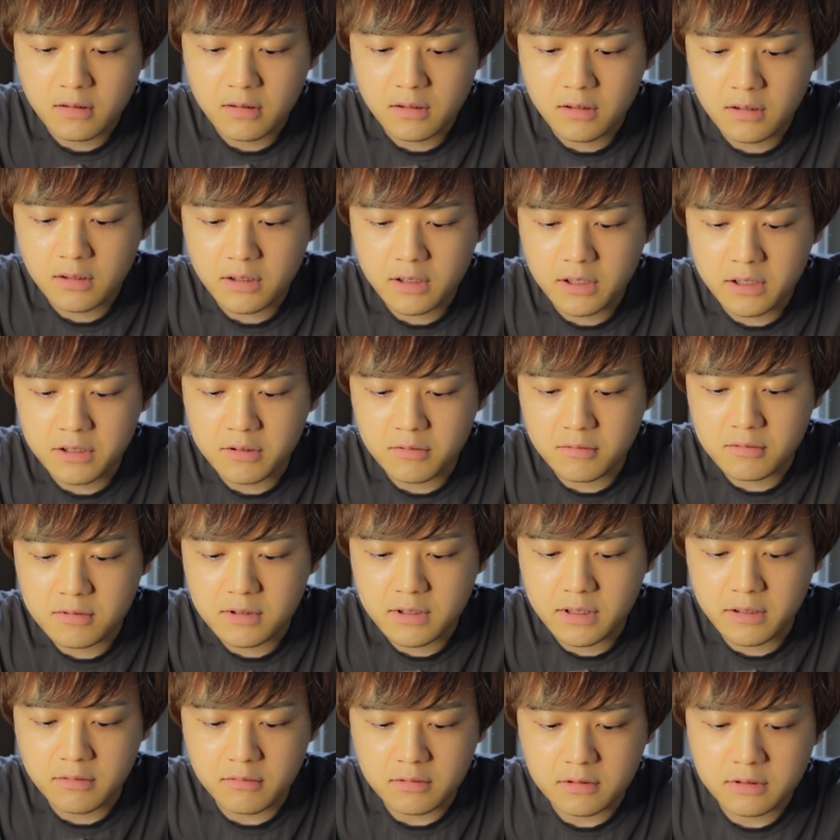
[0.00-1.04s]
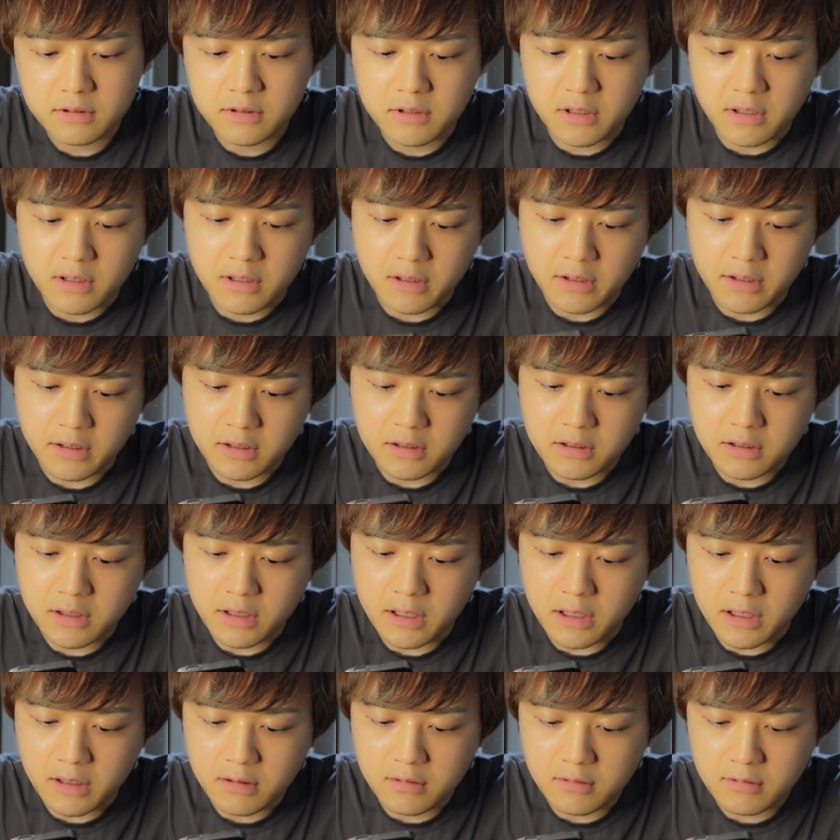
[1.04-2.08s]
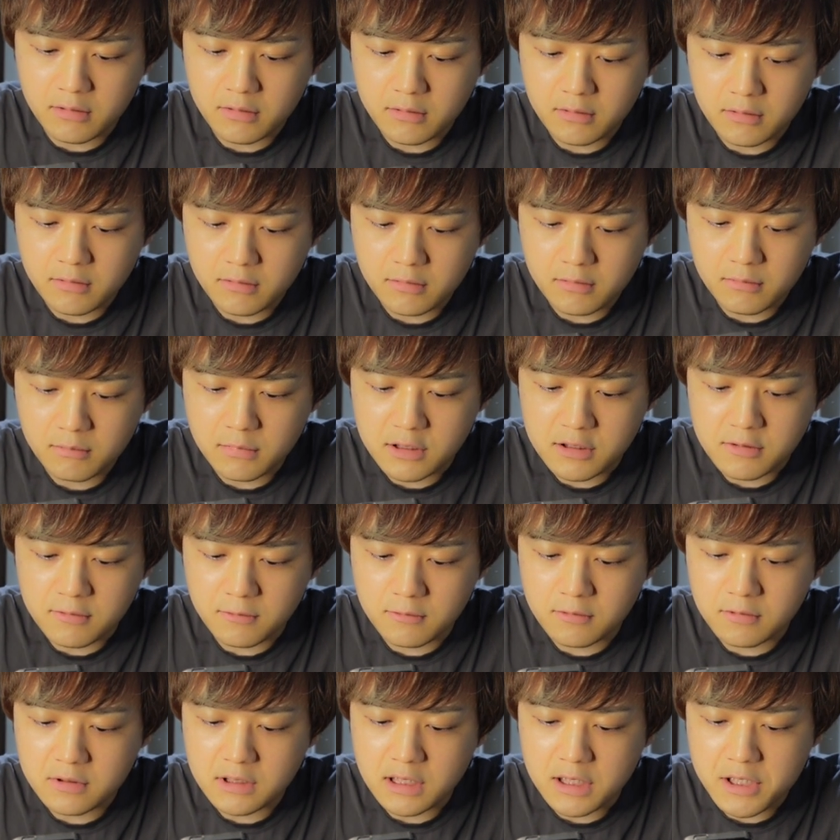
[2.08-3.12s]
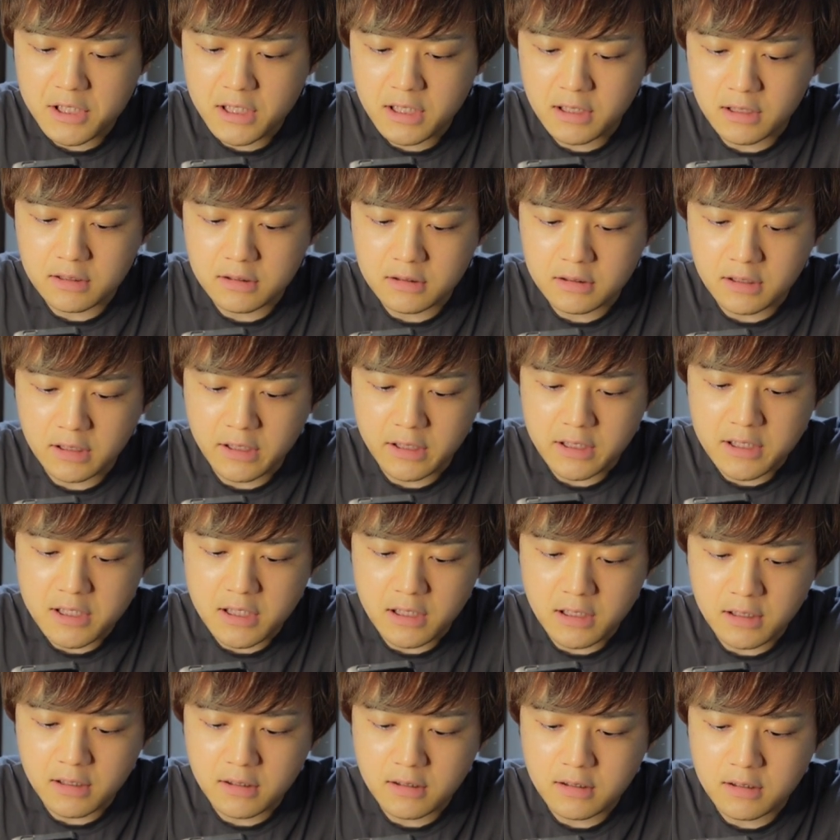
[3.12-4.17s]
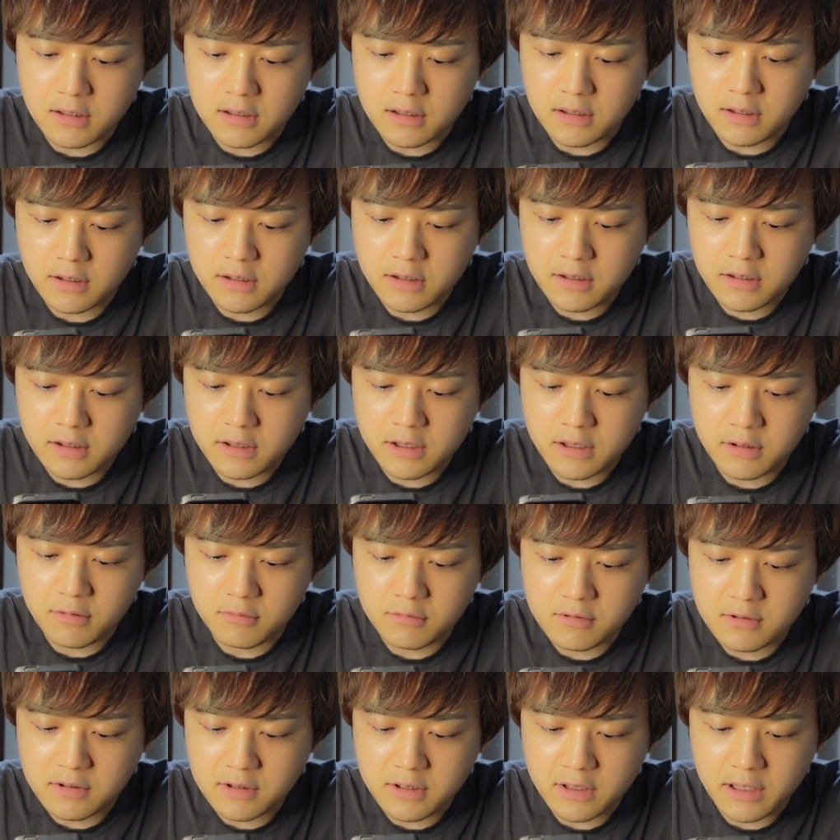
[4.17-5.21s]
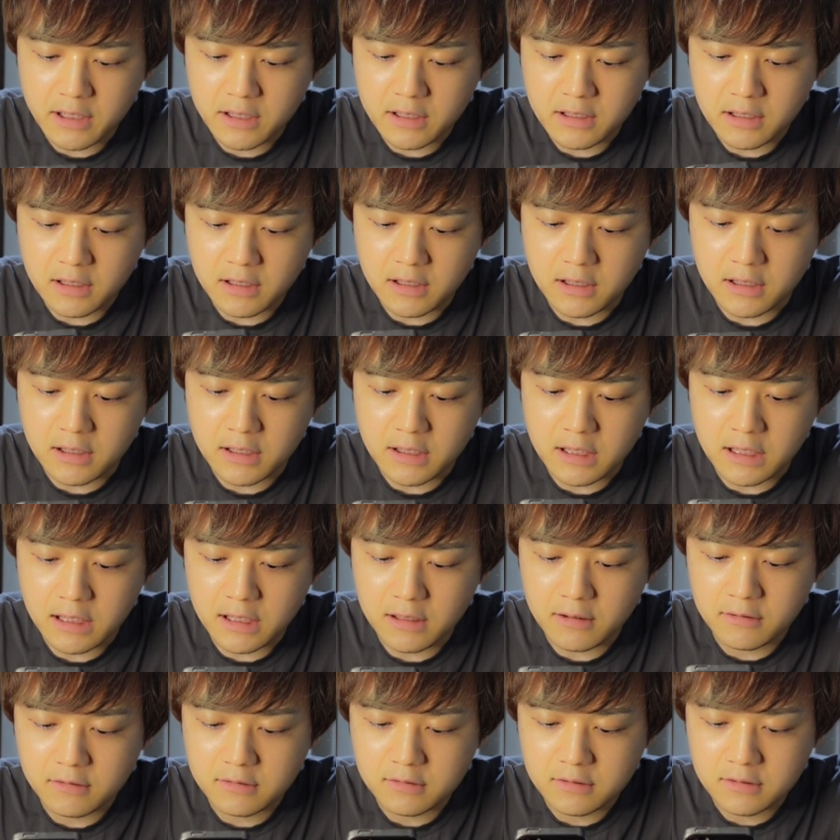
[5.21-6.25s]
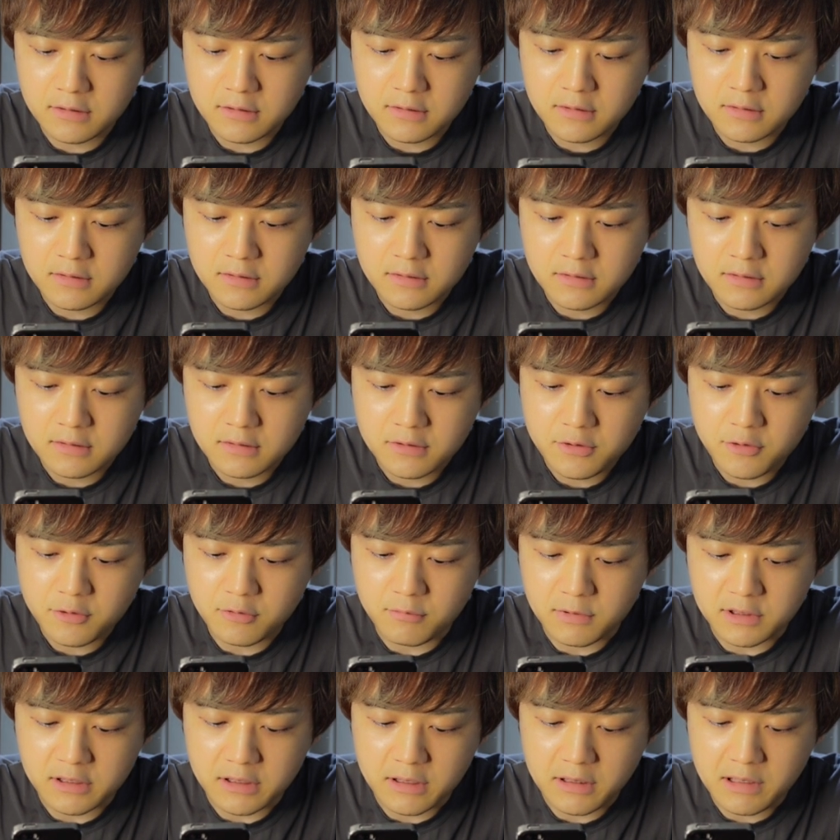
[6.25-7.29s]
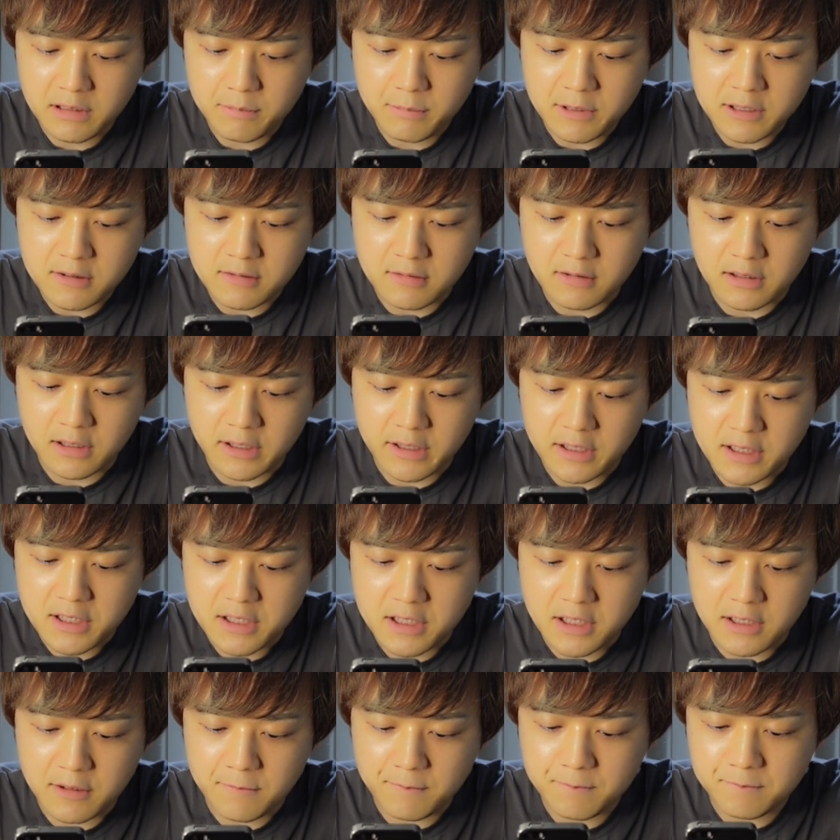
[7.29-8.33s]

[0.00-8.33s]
えー、伊之助打ってあげて、まあ、操作時間だけ若干気をつけながら、ちょっと待って、パズルが怪しい。